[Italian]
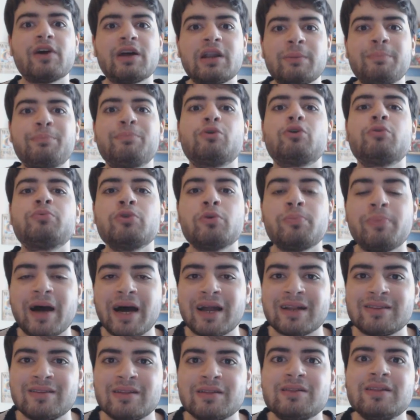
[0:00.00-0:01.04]
farà proprio
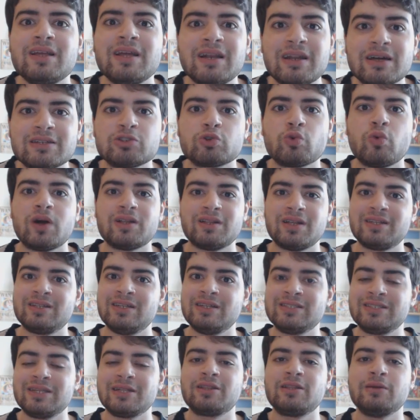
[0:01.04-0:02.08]
parte della squadra
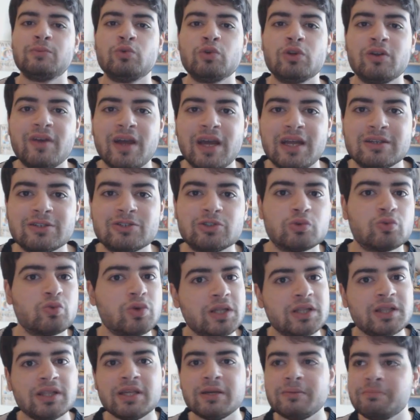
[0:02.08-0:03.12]
del settimo universo,
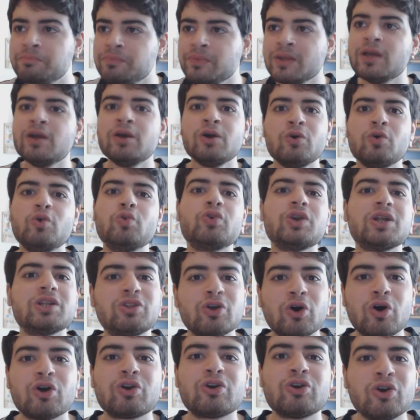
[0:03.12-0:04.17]
quindi un
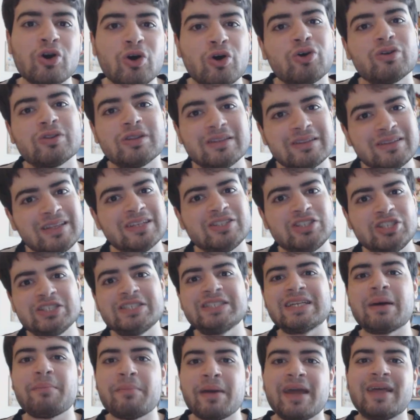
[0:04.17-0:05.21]
ritorno
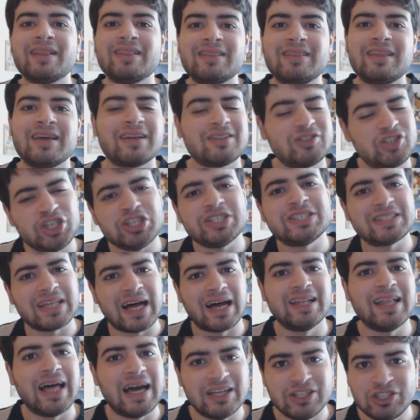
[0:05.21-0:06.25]
decisamente ci
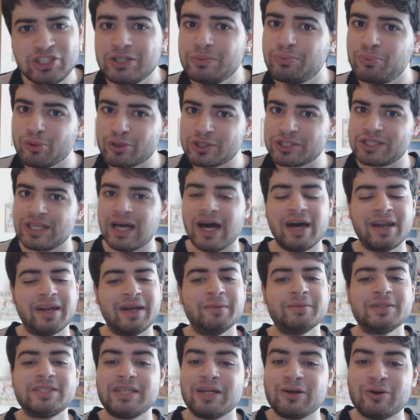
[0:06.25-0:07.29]
sta, dai, ci può
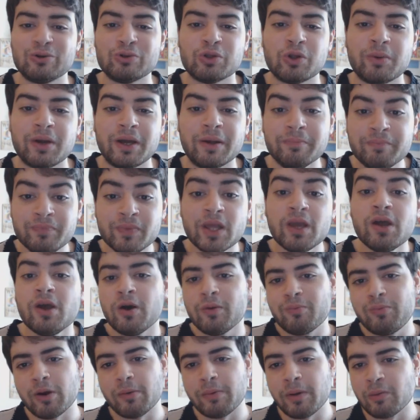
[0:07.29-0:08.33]
stare, secondo me.
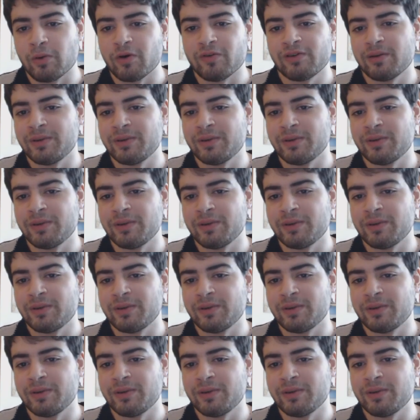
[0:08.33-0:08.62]
Poi abbiamo